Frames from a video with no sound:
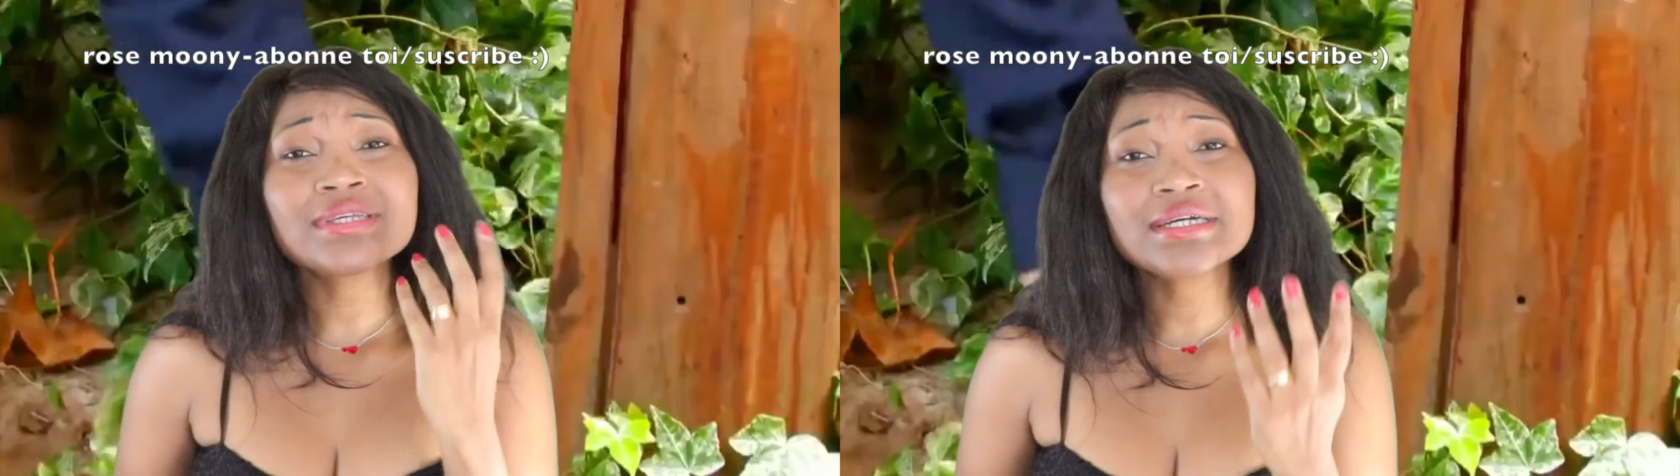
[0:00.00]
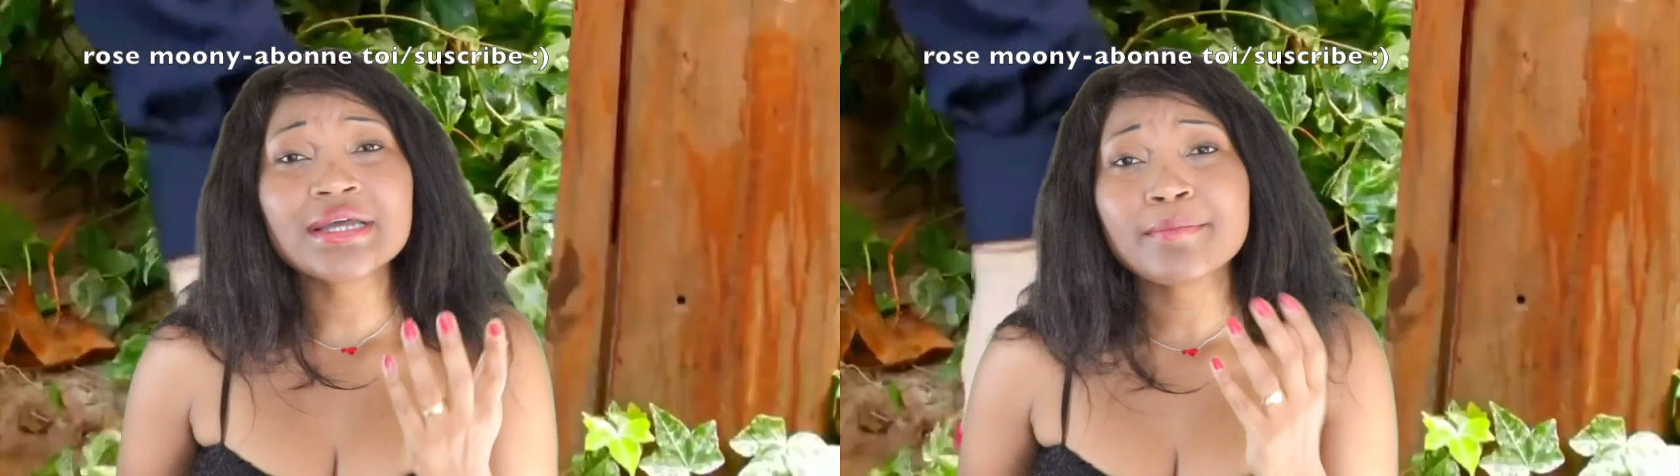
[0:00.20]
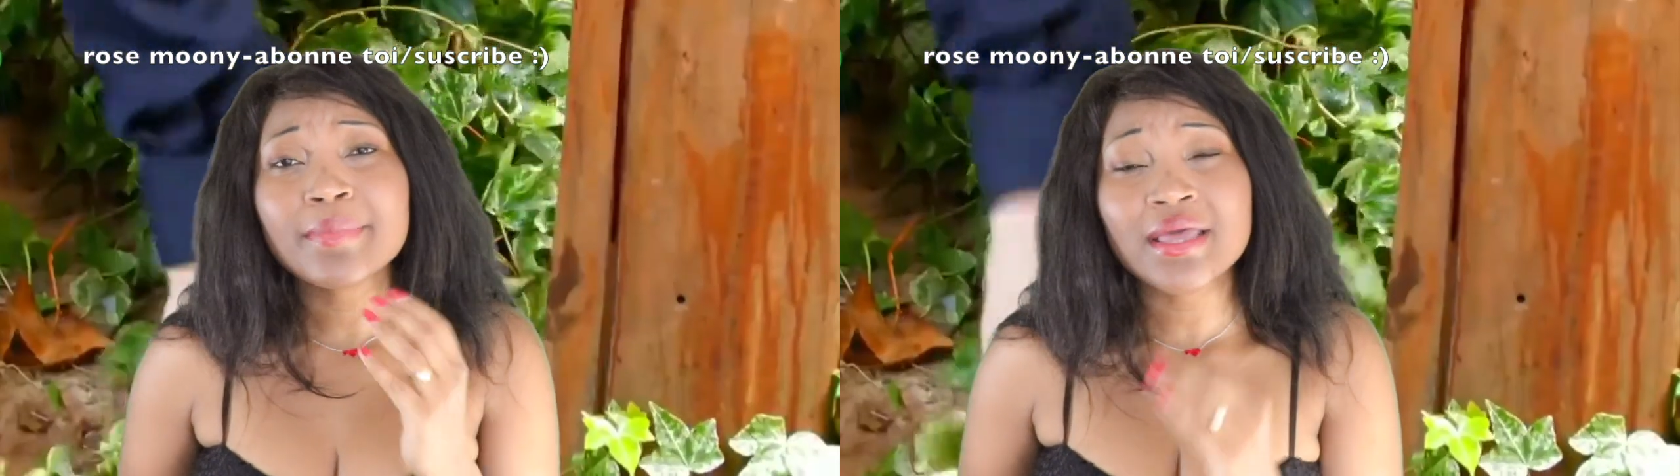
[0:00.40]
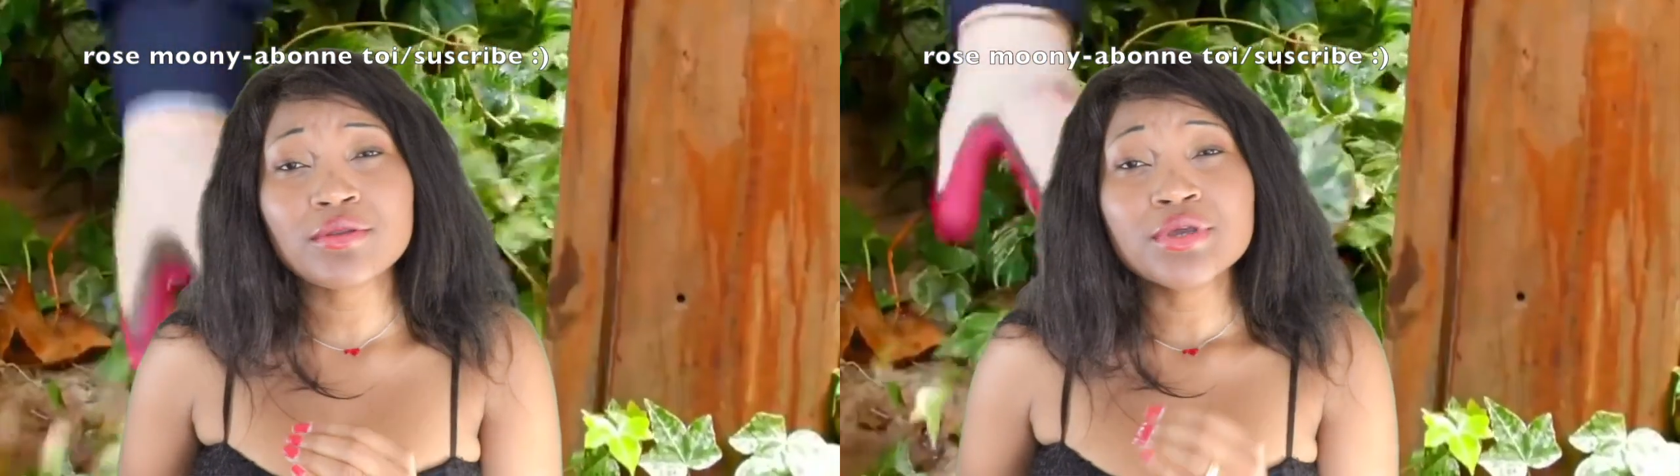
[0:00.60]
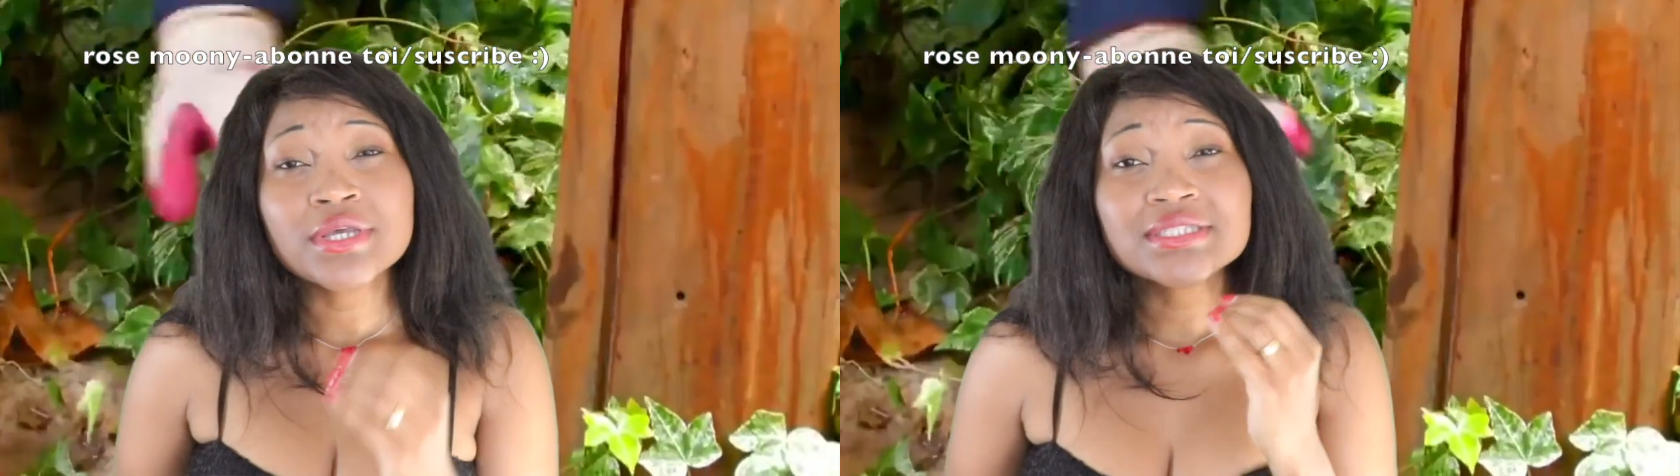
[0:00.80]
très
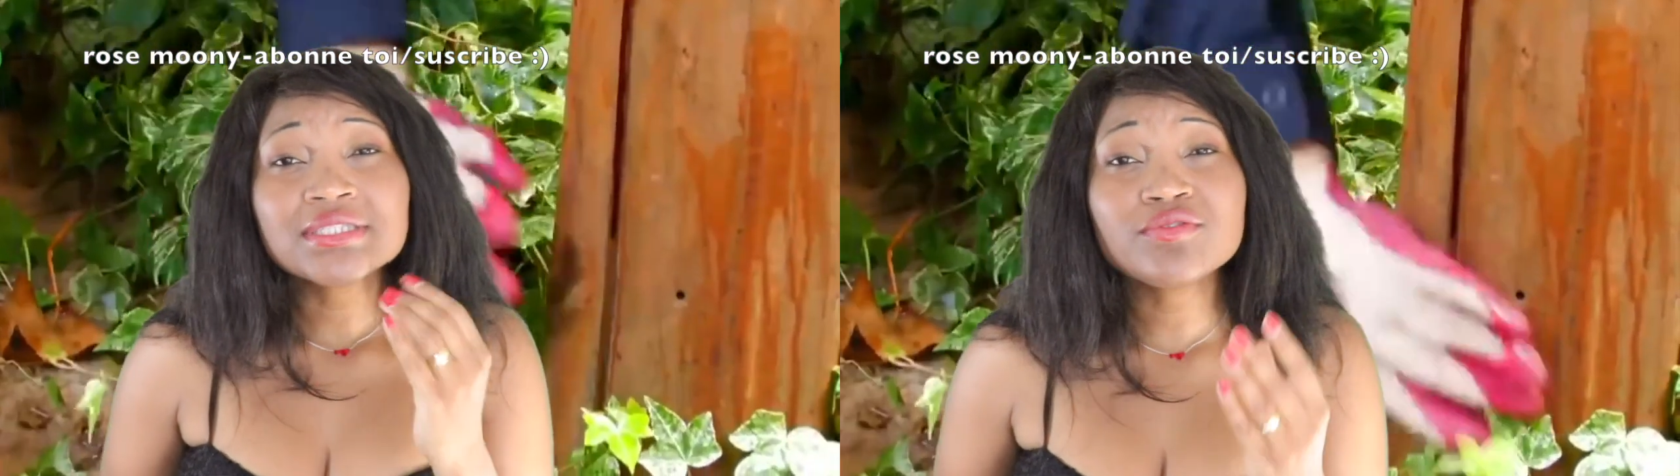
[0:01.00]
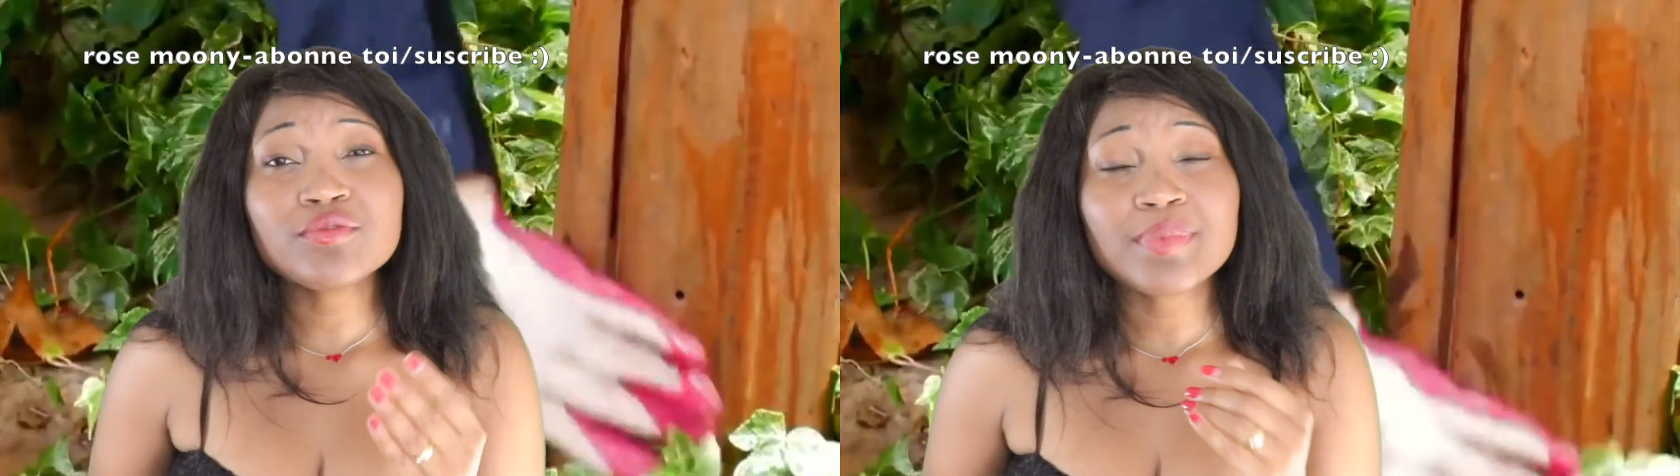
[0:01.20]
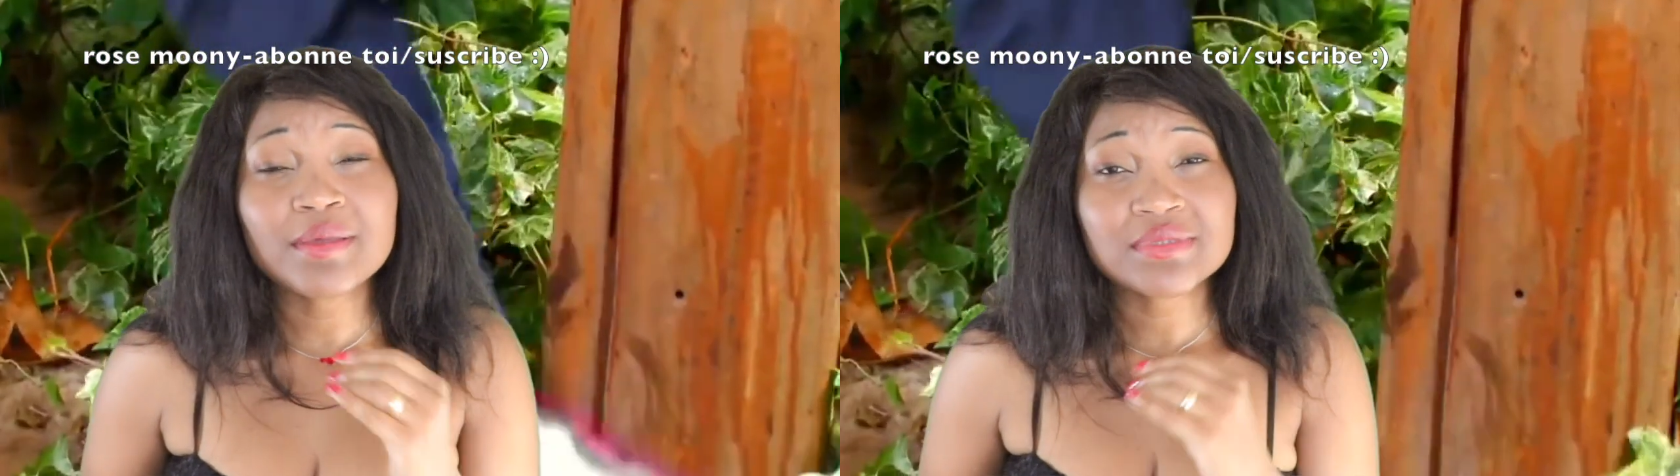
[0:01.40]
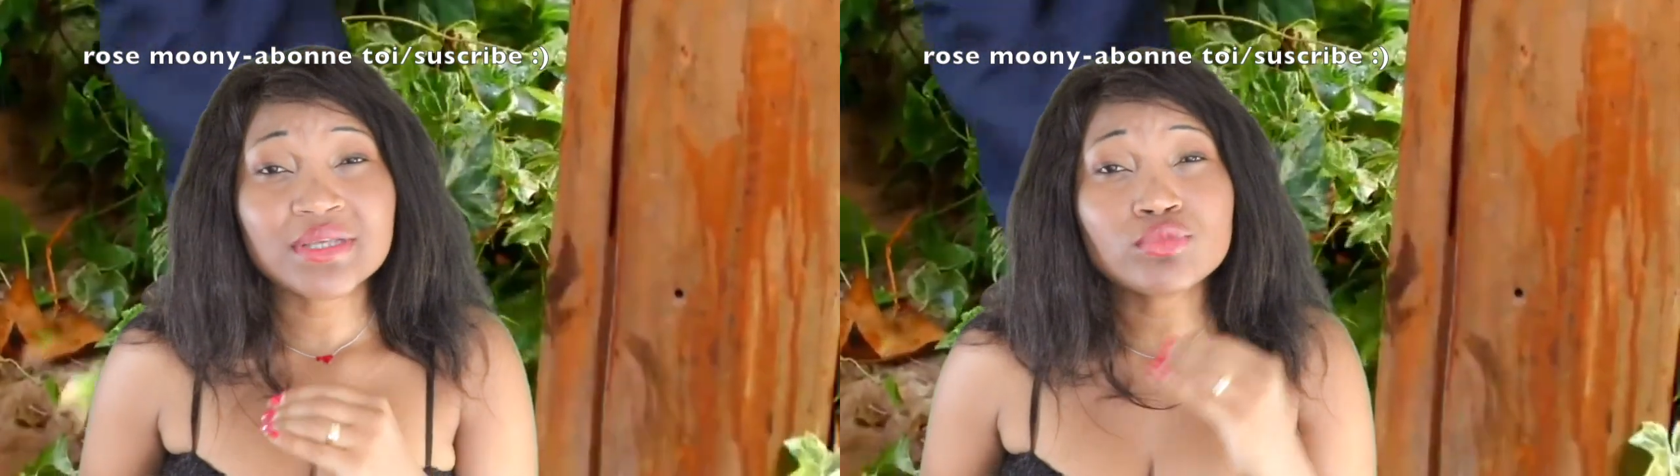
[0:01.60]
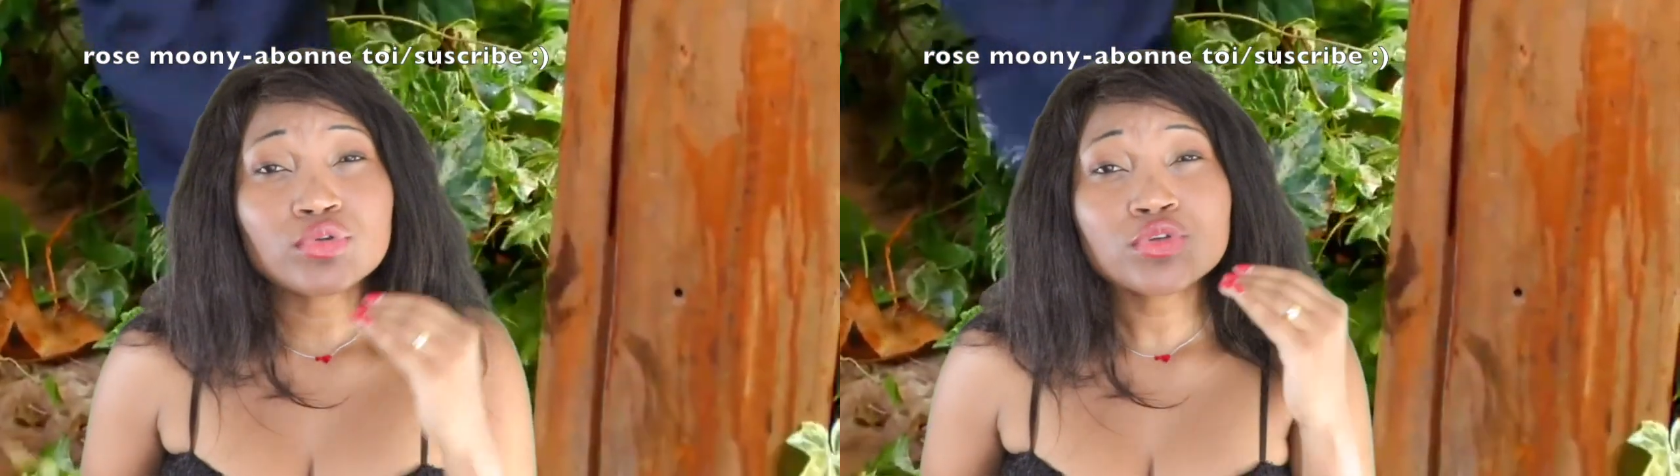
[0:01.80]
belles, s'il vous plaît mes amours,